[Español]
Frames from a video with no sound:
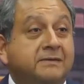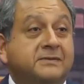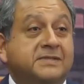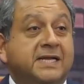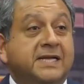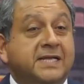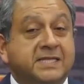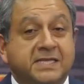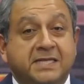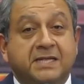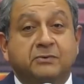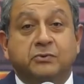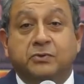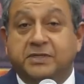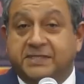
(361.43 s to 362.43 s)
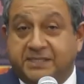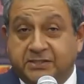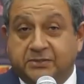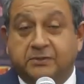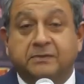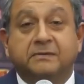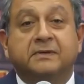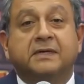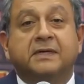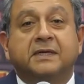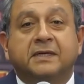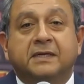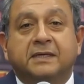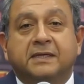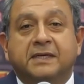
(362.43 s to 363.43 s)
o sea, el que tiene autorización,
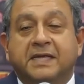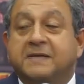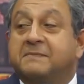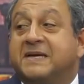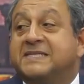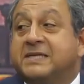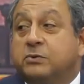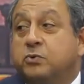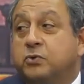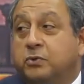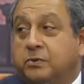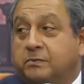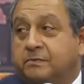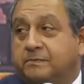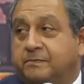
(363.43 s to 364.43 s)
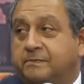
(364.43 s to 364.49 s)
es más seguro.